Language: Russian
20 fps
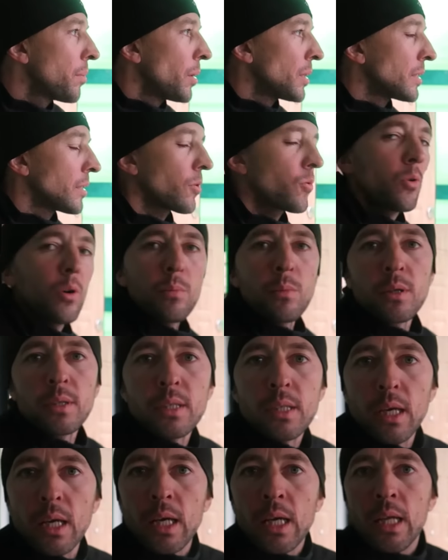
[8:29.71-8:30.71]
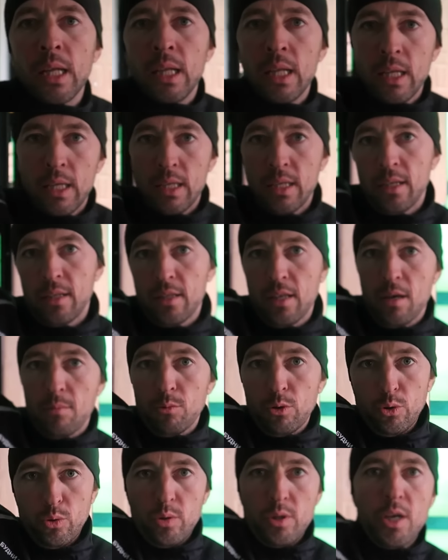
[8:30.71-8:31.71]
познакомился,
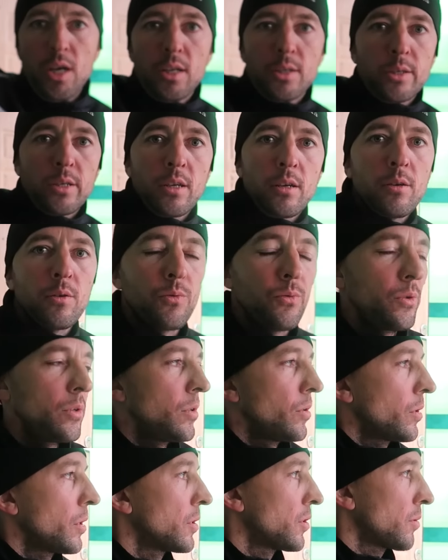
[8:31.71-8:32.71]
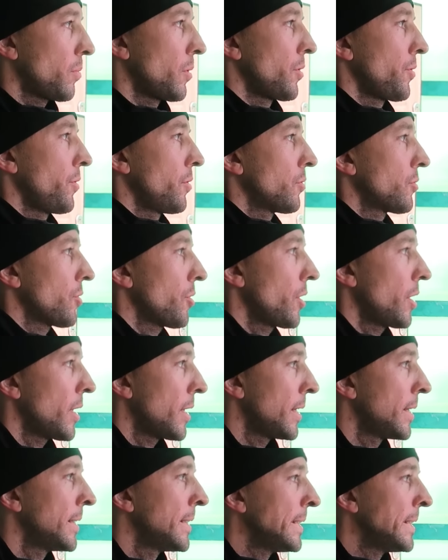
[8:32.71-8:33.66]
там еще дальше увидел, говорит, смотрю сюда.